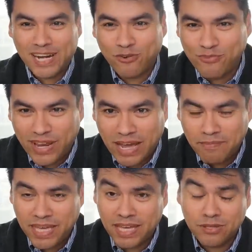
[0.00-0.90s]
llega el
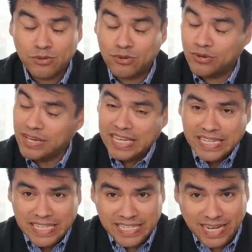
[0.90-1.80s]
confinamiento
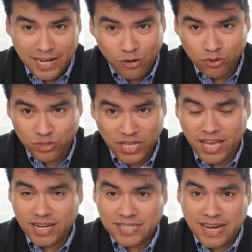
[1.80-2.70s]
y llegan los
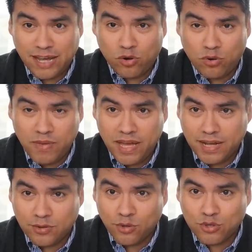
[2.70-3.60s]
cierres de la
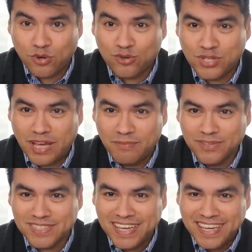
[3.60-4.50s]
economía que todos
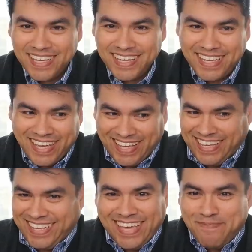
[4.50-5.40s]
conocemos. ¿Y
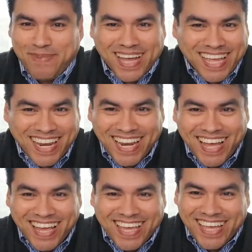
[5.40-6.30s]
eh, quién va a
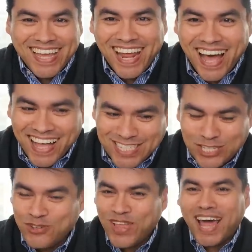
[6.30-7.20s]
querer ir a
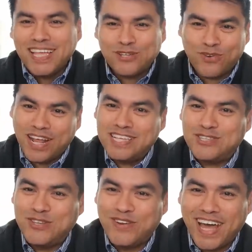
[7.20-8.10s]
ciudades
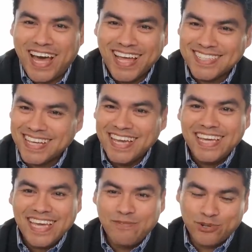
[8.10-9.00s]
congestionadas?
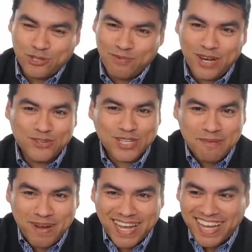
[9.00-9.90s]
Y mucho
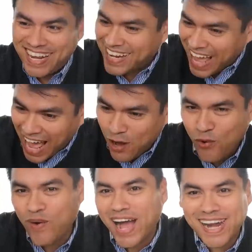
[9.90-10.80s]
menos quién va a querer
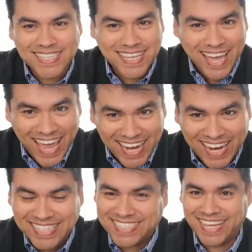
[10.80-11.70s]
alojarse
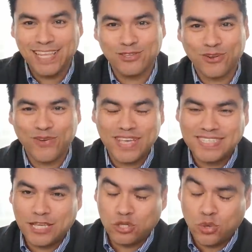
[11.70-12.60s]
en el centro
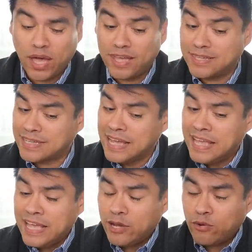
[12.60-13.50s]
de estas ciudades.
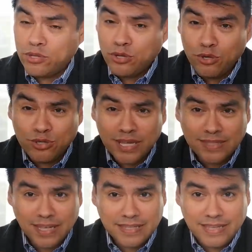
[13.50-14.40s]
Cuando ellos
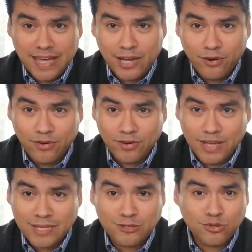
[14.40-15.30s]

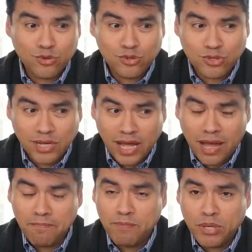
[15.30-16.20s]
entendieron estos
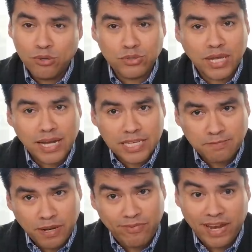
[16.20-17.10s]
cambios en
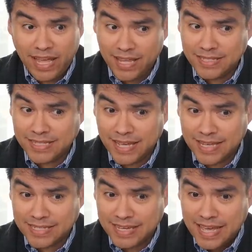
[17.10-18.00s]
las
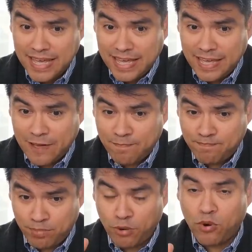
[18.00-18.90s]
preferencias,
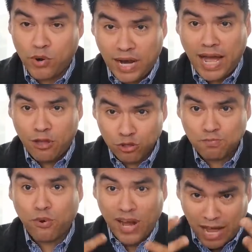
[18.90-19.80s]
eh,
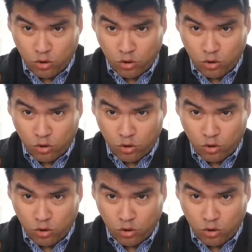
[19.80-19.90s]
provocados por